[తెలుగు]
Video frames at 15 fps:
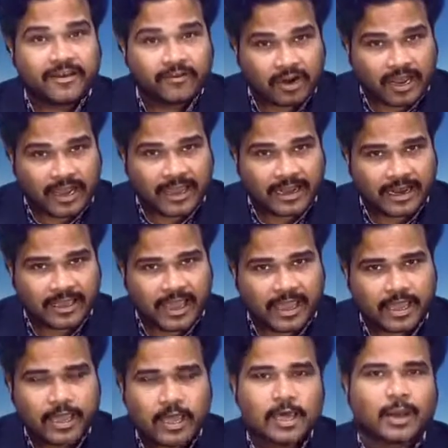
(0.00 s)
తీవ్ర
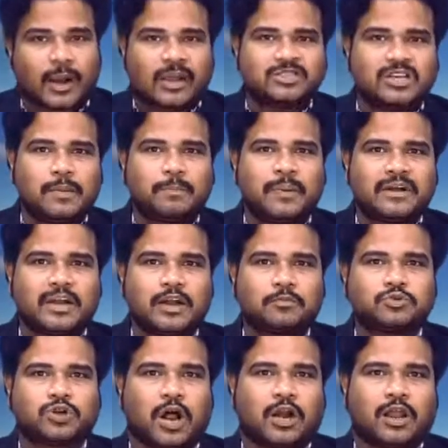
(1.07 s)
గాయాలయ్యాయి
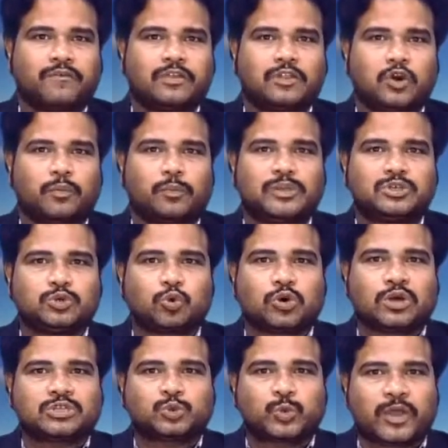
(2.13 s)
రాజాంపట్నం ఠాణా వీధిలో పిచ్చి
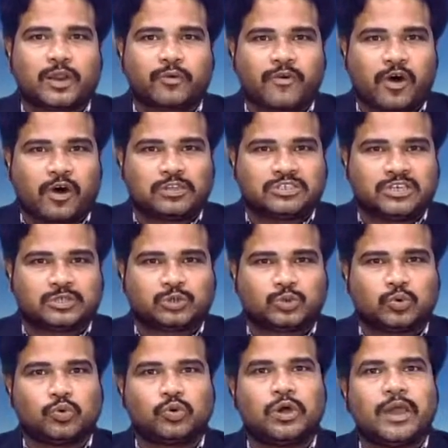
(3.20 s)
కుక్క స్వైర వివాహం చేస్తూ